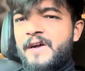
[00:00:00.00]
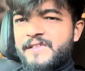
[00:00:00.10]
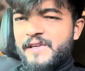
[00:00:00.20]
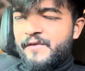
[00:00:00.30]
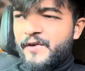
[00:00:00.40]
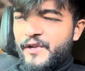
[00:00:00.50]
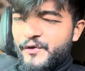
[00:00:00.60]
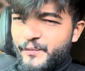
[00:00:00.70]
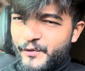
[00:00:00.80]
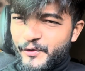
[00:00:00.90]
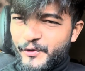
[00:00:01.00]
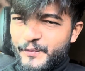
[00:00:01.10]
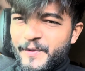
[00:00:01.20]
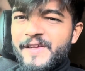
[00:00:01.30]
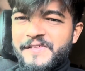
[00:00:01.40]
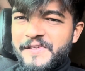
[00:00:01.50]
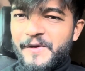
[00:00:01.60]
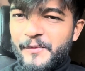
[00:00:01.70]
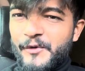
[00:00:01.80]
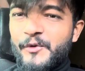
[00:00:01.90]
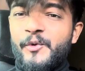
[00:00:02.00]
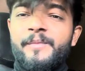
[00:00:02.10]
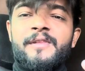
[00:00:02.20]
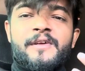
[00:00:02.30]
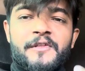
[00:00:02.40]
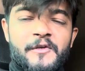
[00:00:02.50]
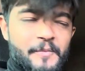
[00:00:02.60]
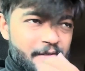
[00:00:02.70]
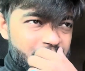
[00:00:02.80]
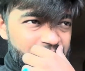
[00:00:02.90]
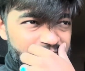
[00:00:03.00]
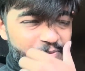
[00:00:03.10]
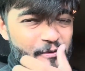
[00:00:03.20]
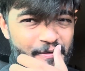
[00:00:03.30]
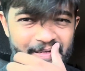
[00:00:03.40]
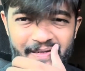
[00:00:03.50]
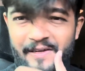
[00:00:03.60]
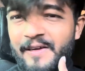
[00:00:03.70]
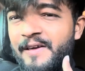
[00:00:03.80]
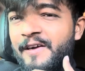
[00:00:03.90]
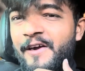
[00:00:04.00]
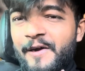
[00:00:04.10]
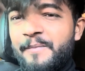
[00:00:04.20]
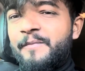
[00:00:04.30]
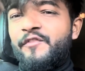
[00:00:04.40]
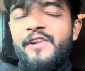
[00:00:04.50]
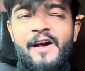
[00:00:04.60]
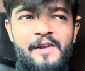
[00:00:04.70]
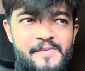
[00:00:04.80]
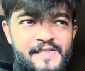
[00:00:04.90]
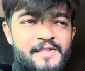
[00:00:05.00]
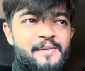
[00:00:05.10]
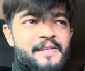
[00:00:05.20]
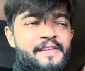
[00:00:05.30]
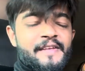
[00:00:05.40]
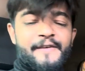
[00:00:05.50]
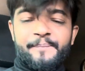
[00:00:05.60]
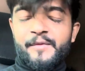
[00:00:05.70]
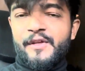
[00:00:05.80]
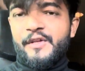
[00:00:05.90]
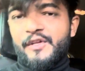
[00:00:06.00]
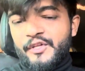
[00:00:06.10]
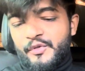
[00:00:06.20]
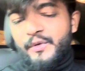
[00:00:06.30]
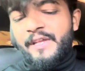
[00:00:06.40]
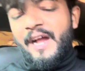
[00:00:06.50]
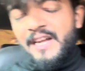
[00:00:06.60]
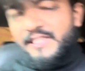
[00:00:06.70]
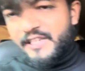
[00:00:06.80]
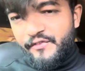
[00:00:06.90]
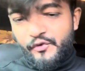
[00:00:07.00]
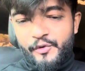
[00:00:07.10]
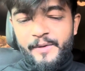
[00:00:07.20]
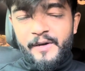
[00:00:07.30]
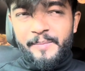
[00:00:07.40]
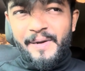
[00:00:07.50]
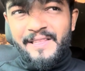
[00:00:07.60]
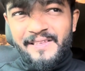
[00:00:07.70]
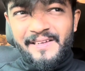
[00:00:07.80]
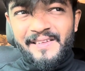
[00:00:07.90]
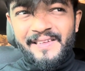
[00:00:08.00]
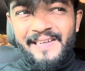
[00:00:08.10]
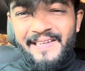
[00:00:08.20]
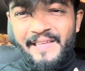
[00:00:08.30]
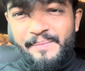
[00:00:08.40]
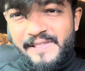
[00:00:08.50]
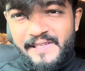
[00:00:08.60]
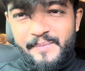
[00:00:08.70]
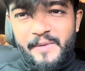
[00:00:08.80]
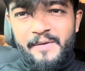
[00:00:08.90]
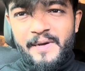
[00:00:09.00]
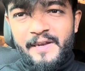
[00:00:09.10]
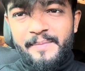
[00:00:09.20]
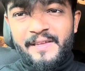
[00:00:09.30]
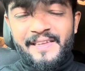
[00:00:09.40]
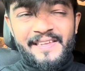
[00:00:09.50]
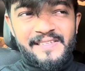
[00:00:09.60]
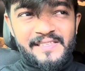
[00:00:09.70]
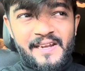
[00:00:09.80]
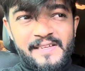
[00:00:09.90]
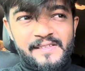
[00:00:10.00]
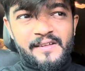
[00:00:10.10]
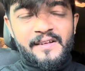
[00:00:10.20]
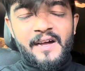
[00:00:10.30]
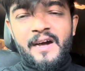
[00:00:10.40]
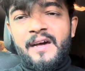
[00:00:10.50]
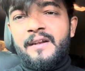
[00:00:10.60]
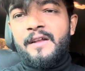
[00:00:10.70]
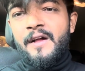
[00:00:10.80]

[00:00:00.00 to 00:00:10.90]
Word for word: अस्सलाम वालेकुम यूट्यूब कैसे आप लोग उम्मीद करता हूँ बड़े मज़े में होंगे हम फिलहाल मज़े में नहीं हैं क्योंकि आज के व्लॉग में हम बात करेंगे टीपी स्कीम के बारे में कि किस तरह सरकार